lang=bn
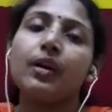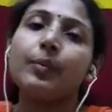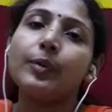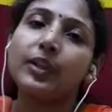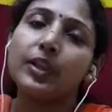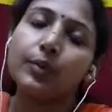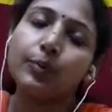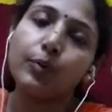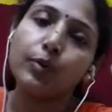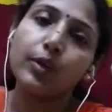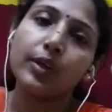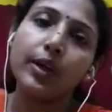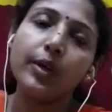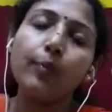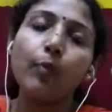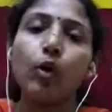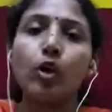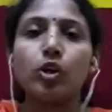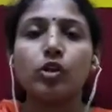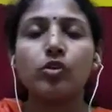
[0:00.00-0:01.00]
আমাদের পক্ষে
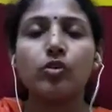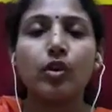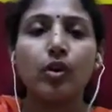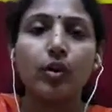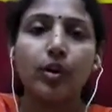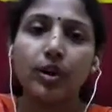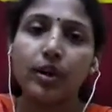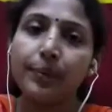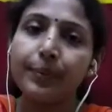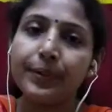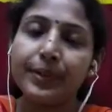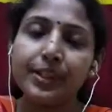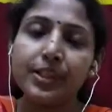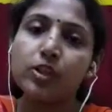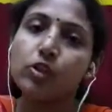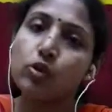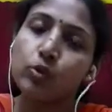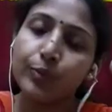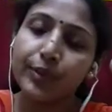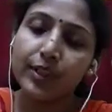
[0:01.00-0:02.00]
পড়াশোনা করাটা
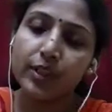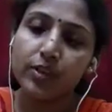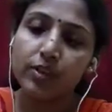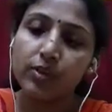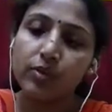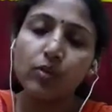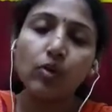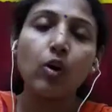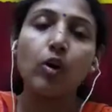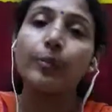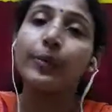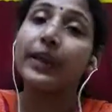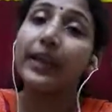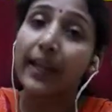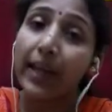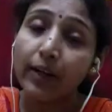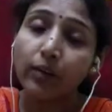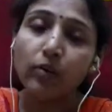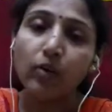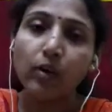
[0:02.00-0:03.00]
বেশি সুবিধাজনক হবে
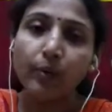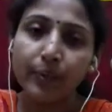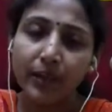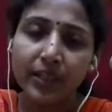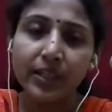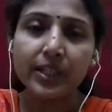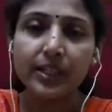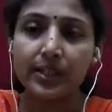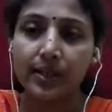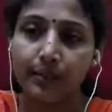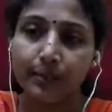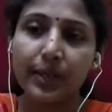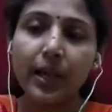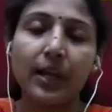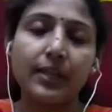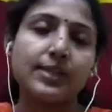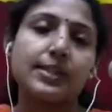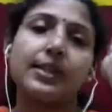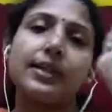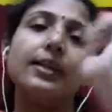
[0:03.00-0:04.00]
কেন হবে সেটা আমি
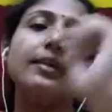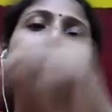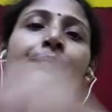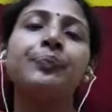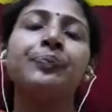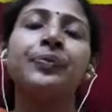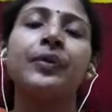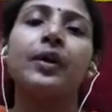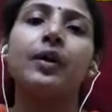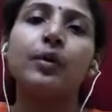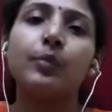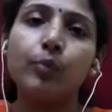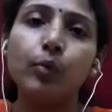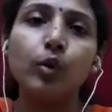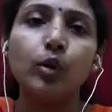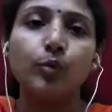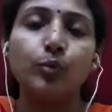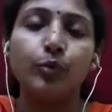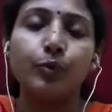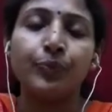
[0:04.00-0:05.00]
আজকে
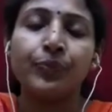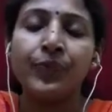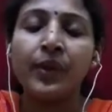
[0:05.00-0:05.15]
বলব